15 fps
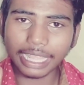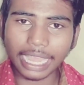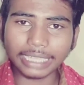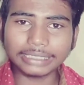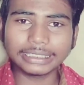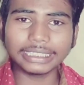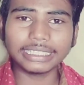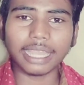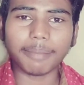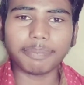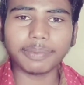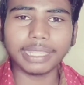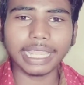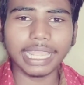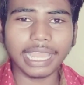यह चीज
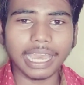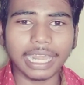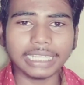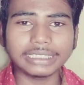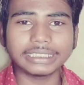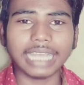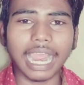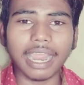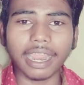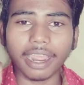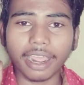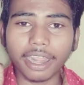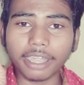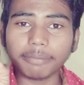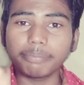आपके हर
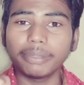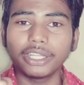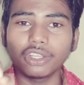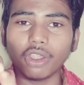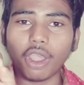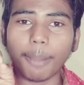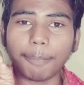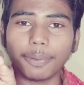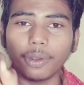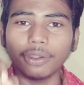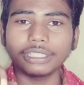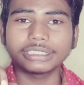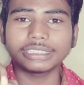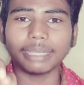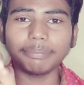हर वीडियो
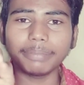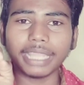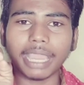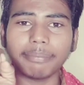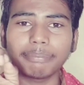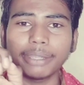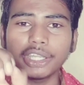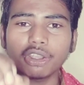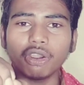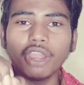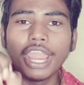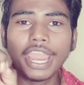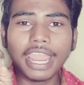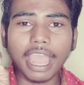अपलोड जब भी आप वीडियो